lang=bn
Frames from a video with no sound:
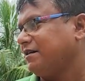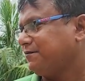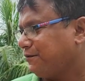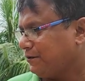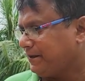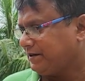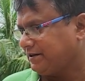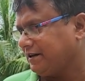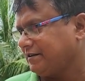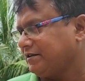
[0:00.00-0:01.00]
আর ফোর বেড
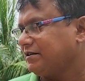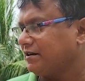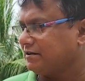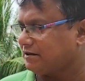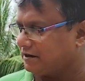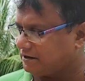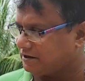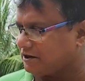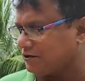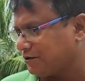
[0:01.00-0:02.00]
যেটা আছে সেটা চার হাজার
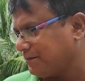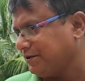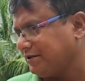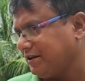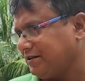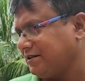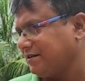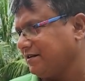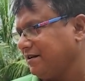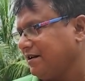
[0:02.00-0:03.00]
সাতশো পঞ্চাশ
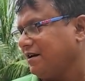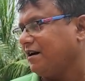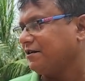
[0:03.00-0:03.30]
আচ্ছা।